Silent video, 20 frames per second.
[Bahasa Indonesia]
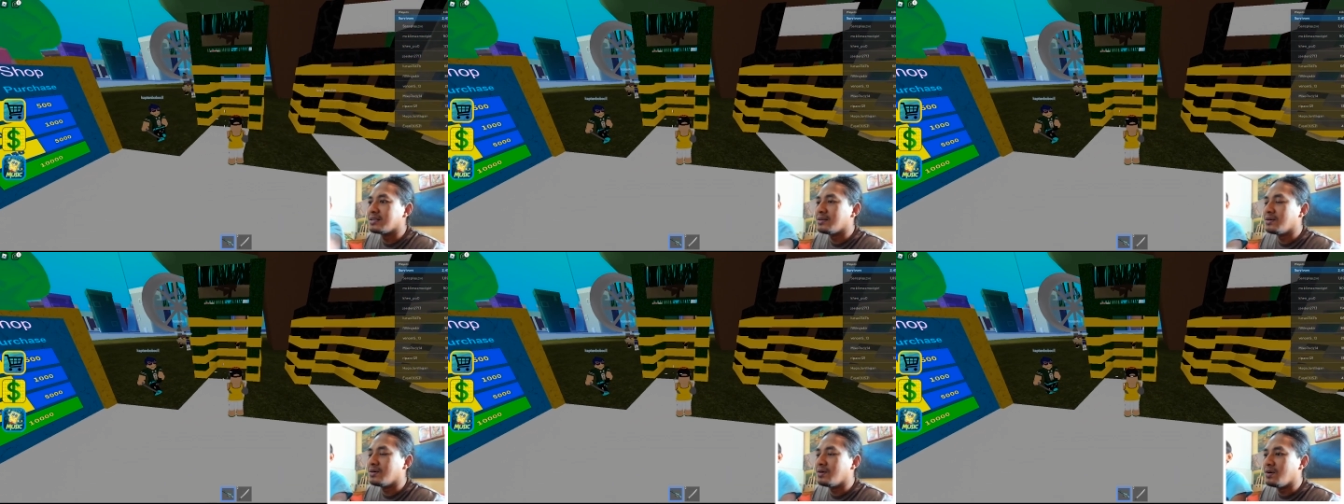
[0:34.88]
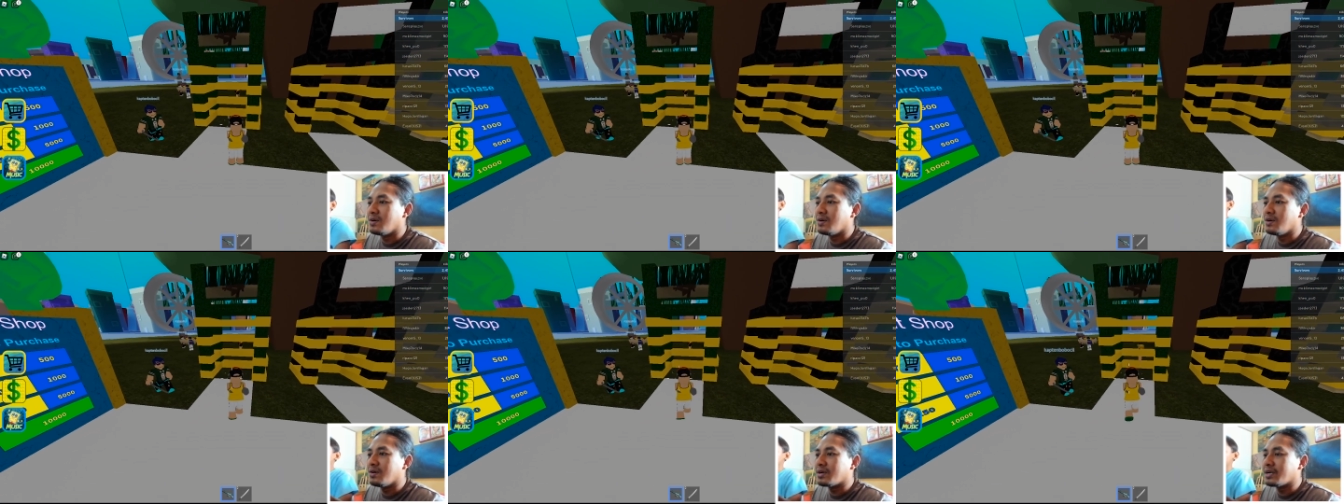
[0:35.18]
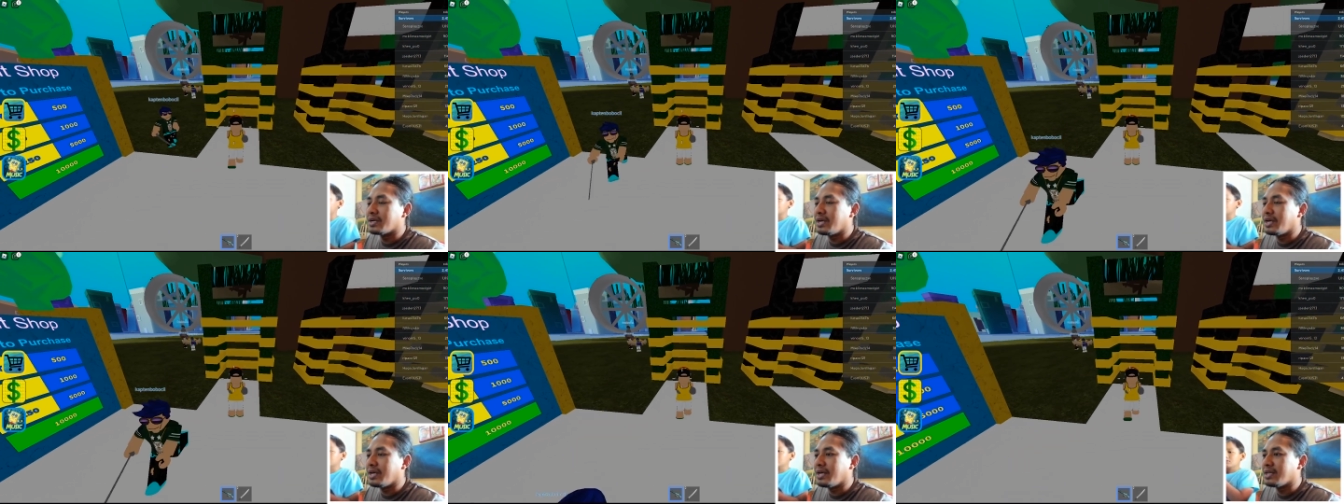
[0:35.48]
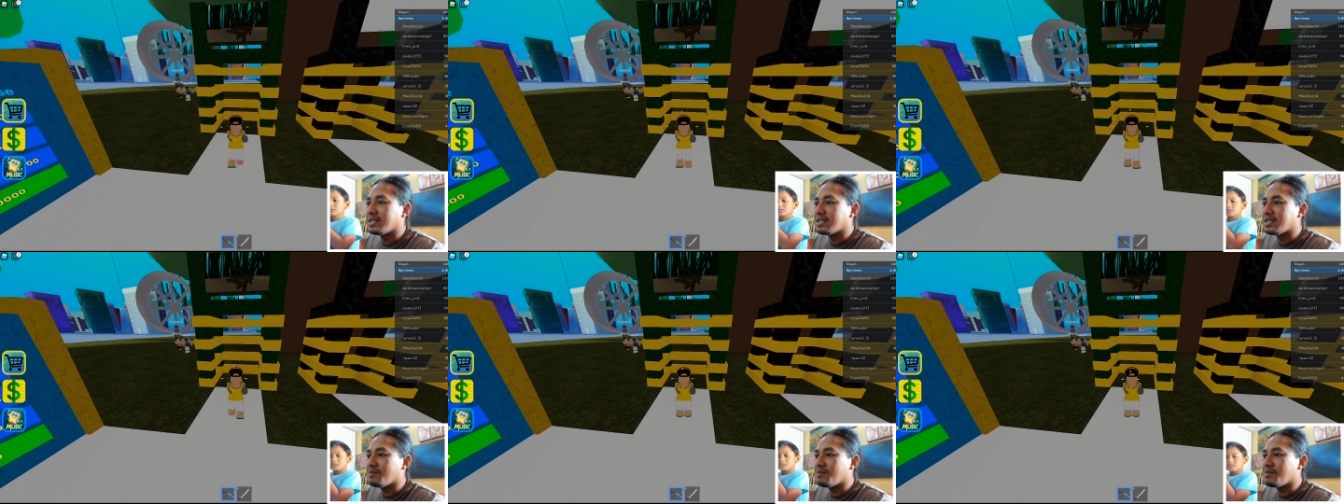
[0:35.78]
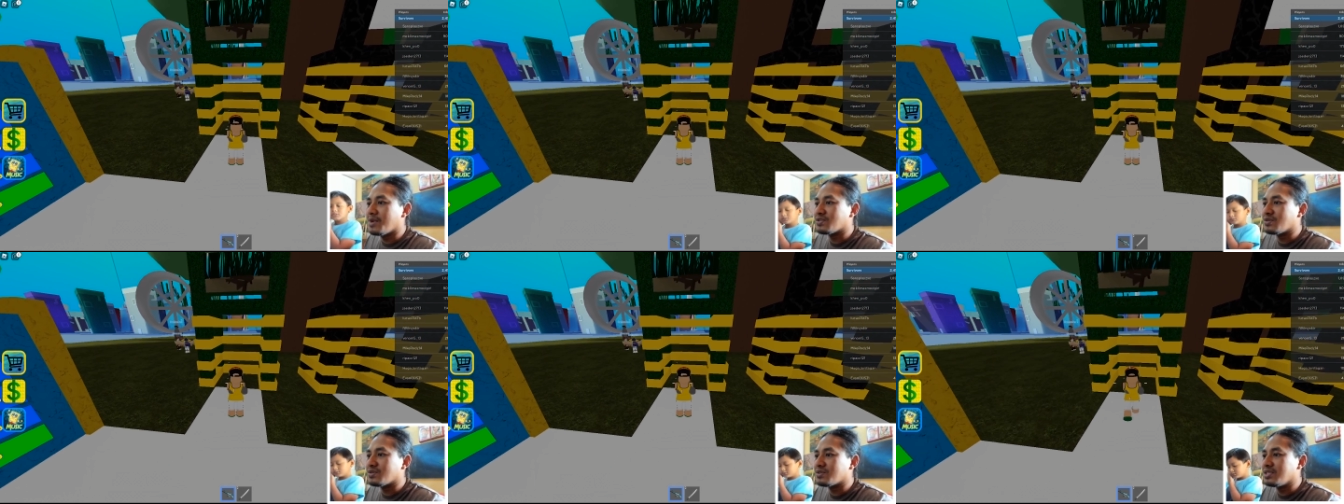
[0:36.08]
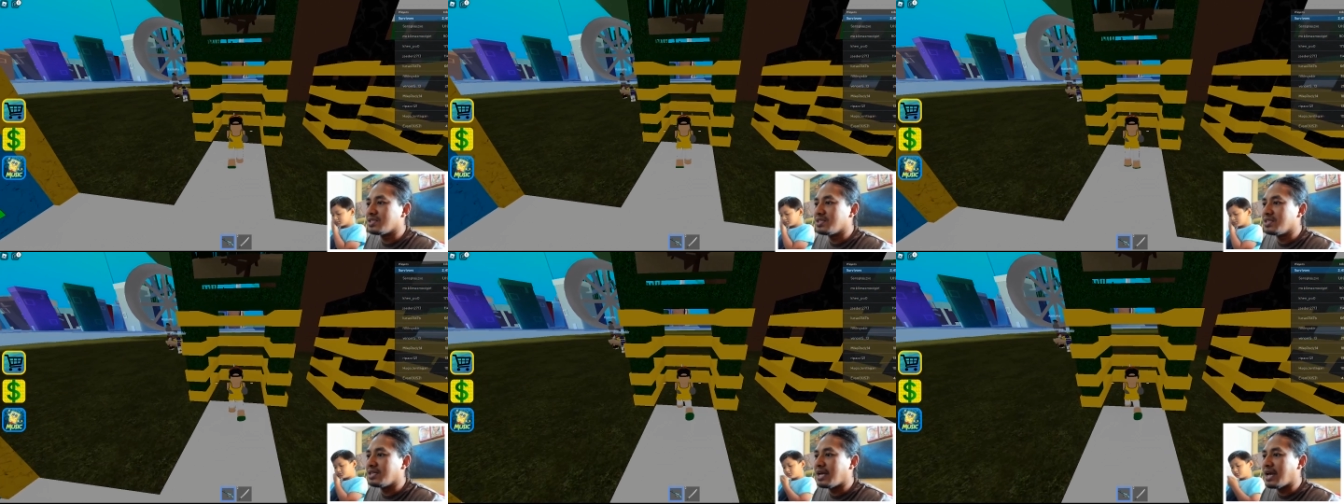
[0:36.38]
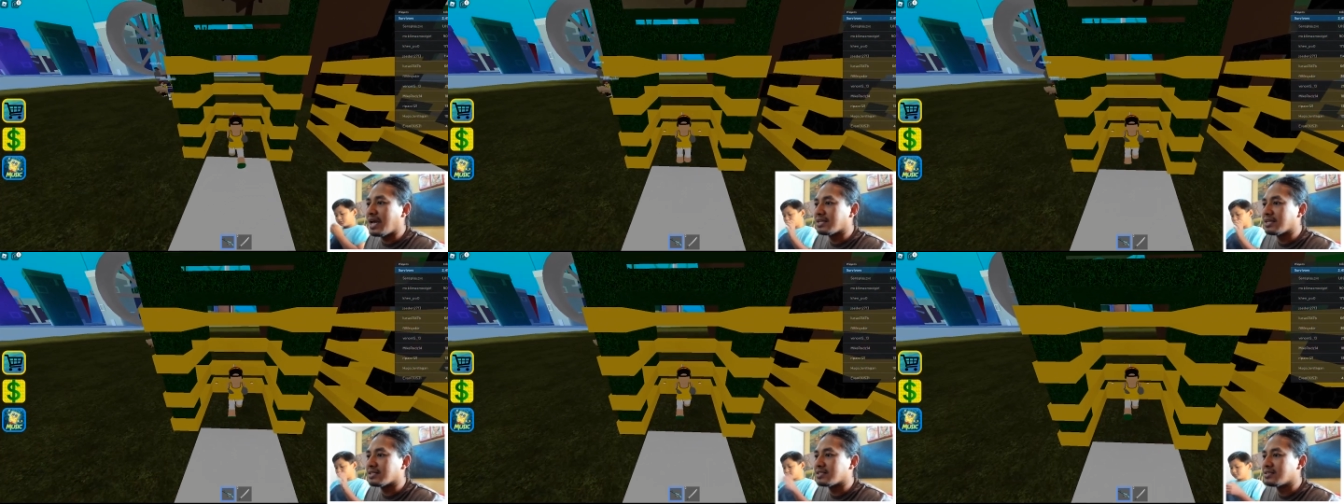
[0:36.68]
Oke, okay, kita masuk sini,
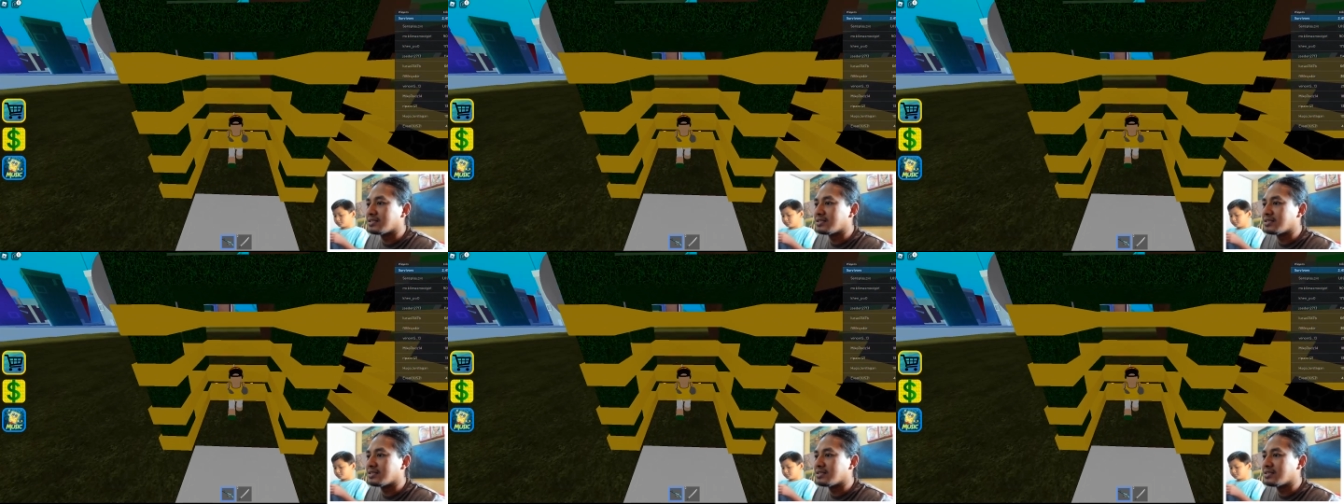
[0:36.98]
guys.